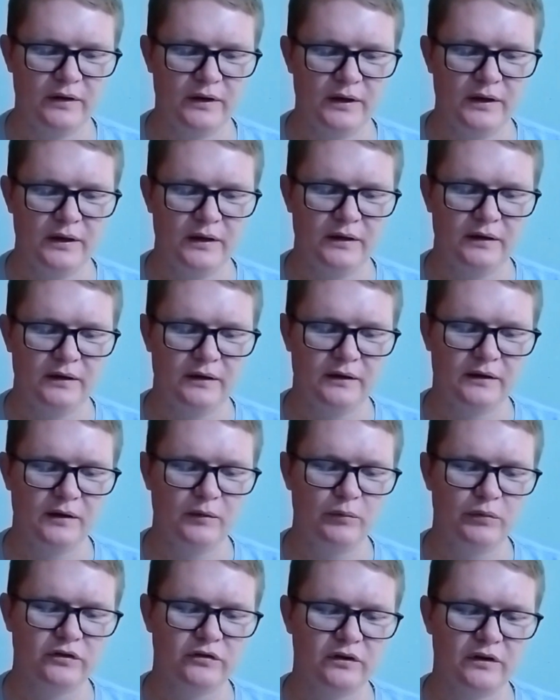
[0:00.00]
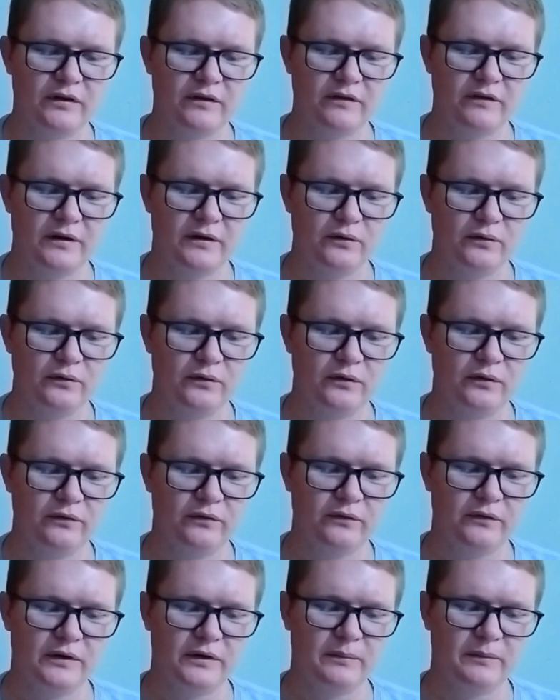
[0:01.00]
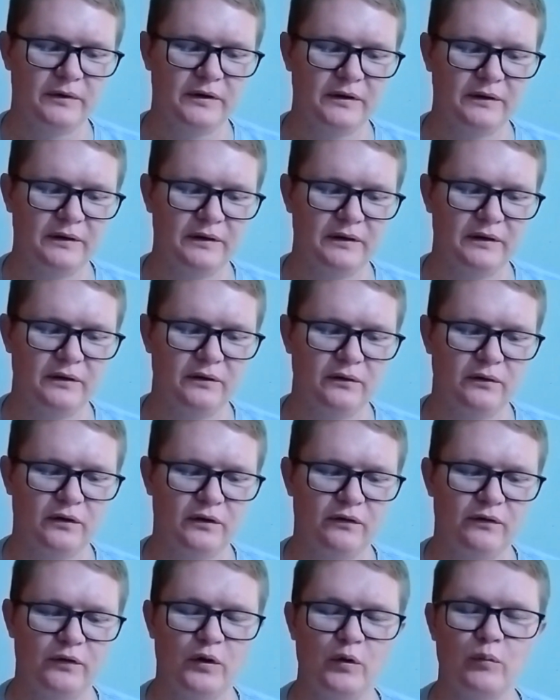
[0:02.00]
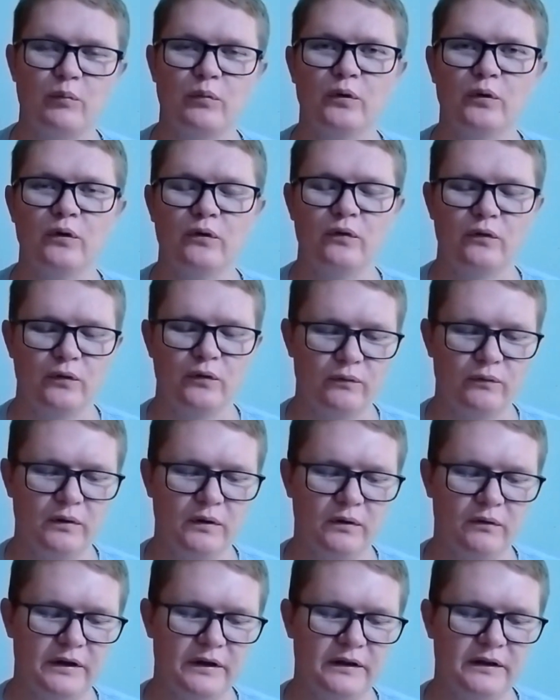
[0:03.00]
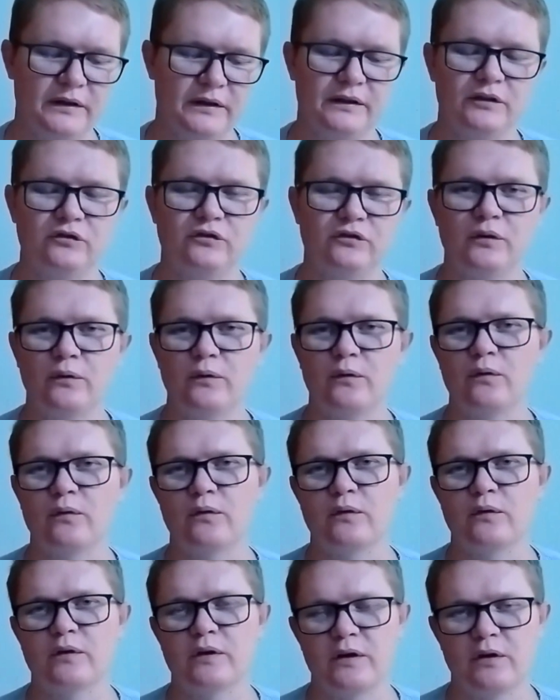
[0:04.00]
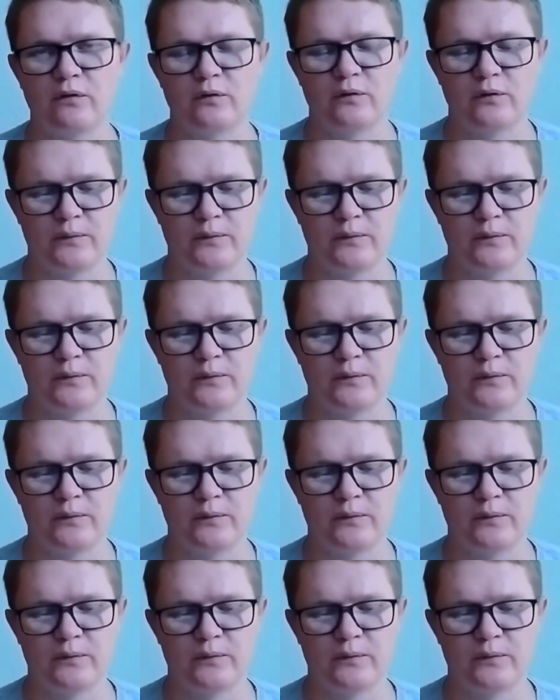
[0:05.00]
Ninguém pode lançar outro fundamento além do que foi posto, qual é Jesus Cristo.